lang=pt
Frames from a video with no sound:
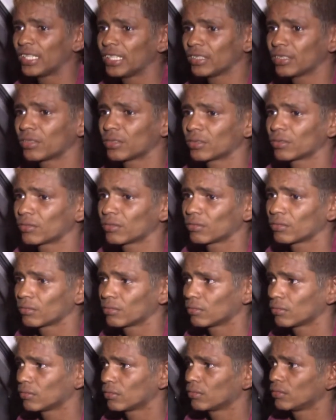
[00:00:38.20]
aí fica na
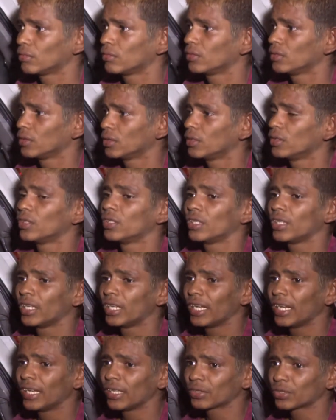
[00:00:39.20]
rua de novo, aí na volta
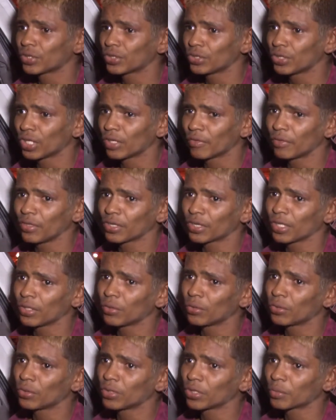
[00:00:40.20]
mesma de situação. Novo.
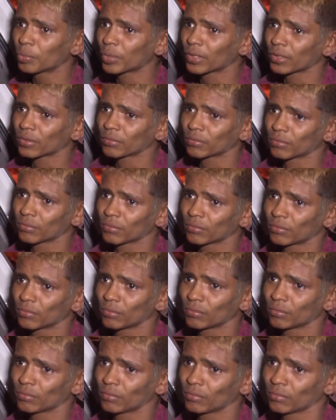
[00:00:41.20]
Como não
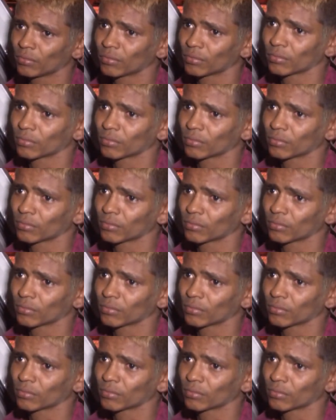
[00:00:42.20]
tem,